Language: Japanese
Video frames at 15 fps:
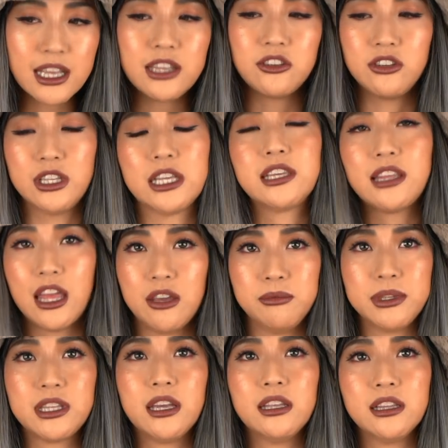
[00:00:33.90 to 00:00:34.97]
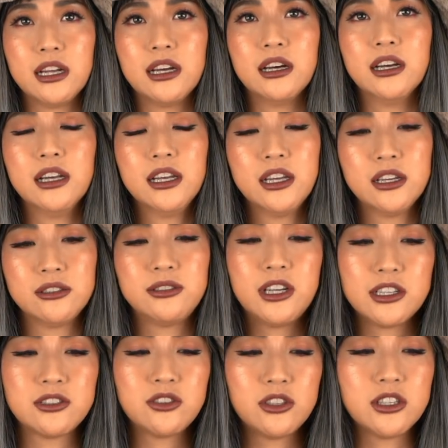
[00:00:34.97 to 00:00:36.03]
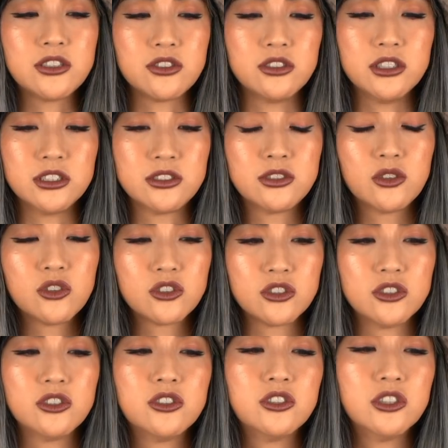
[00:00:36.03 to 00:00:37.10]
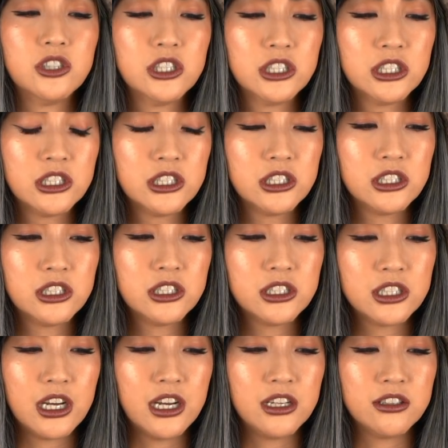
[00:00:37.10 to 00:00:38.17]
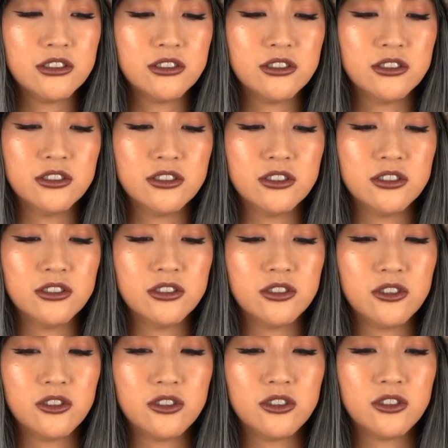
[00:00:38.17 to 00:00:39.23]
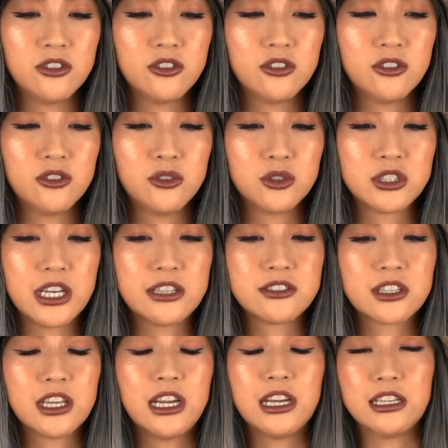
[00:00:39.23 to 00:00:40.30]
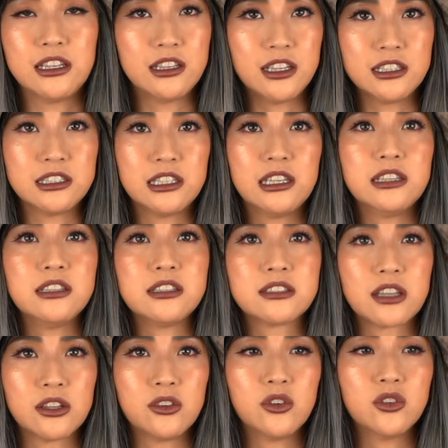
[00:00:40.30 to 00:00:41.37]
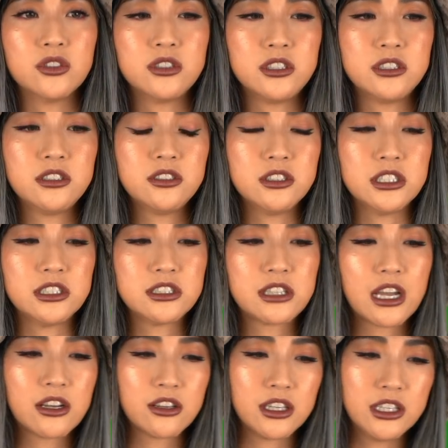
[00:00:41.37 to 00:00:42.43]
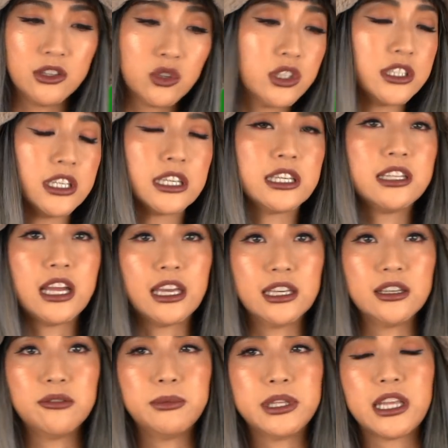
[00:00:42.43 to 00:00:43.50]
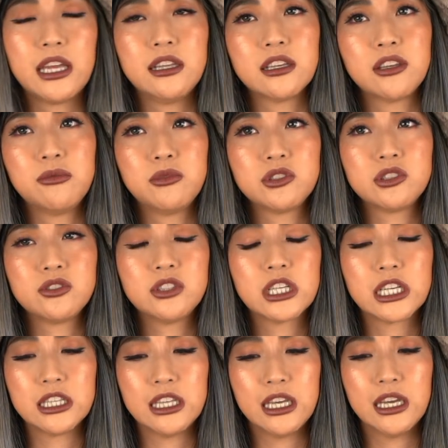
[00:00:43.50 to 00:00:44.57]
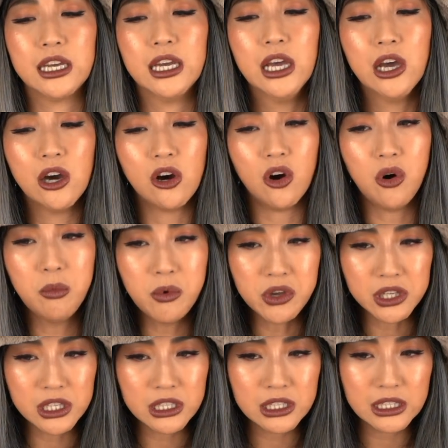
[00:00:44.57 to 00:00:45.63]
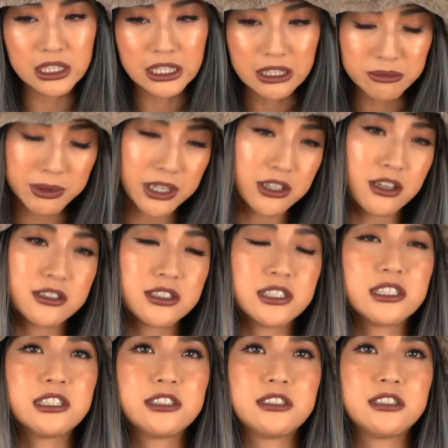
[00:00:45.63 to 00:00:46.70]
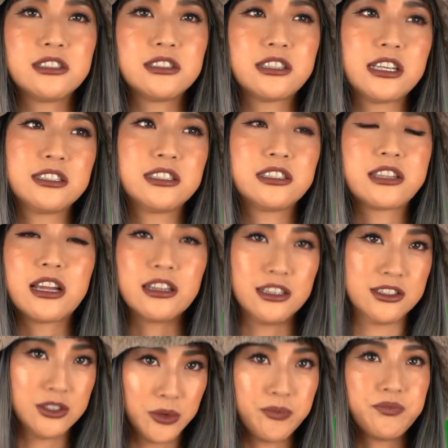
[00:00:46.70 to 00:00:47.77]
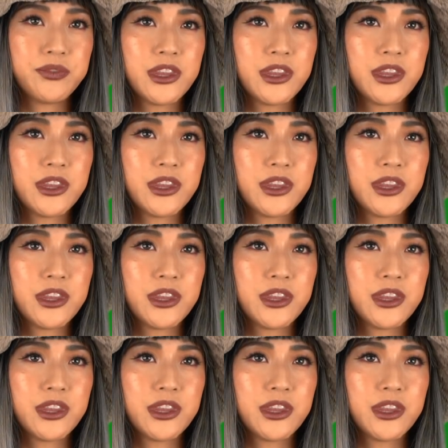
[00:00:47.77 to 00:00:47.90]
のにできないみたいなフラストレーションにすごく抑えつけられてたじゃないですけど、自由にしたいのにできないみたいな気持ちの中で思いっきり爆発させたんですよ。